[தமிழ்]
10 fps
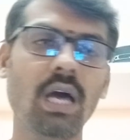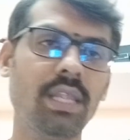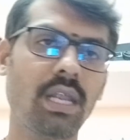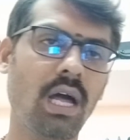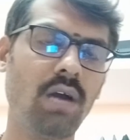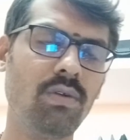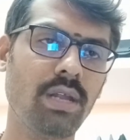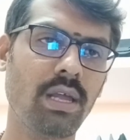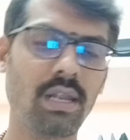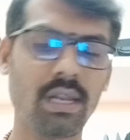அந்த ராகு
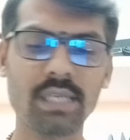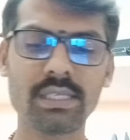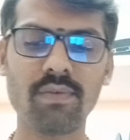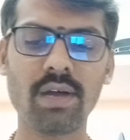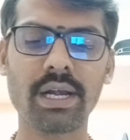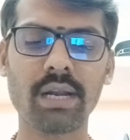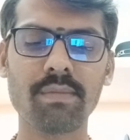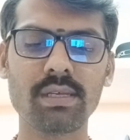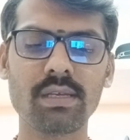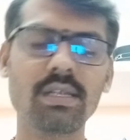நேலையில்
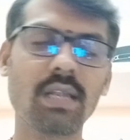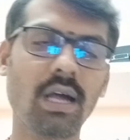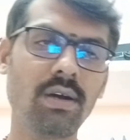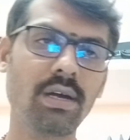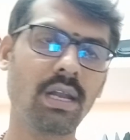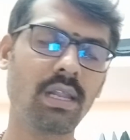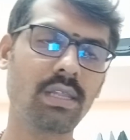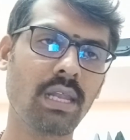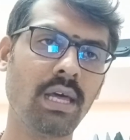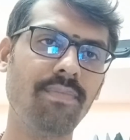செவ்வாய்க்கிழமை ராகு
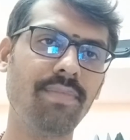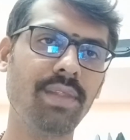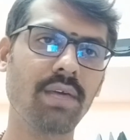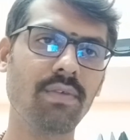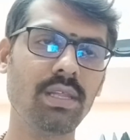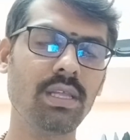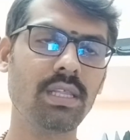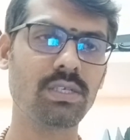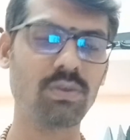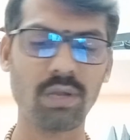காலத்தில் நீங்கள் வந்து
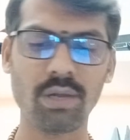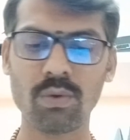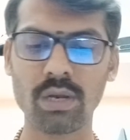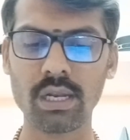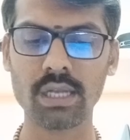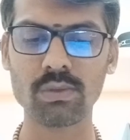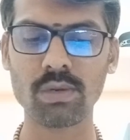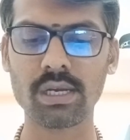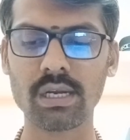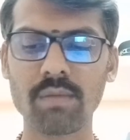இந்த சுக்கர உரையில் நான்
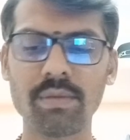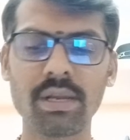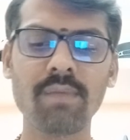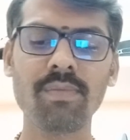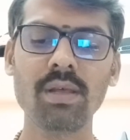சொல்லிகிட்டு இருக்கிற மாதிரி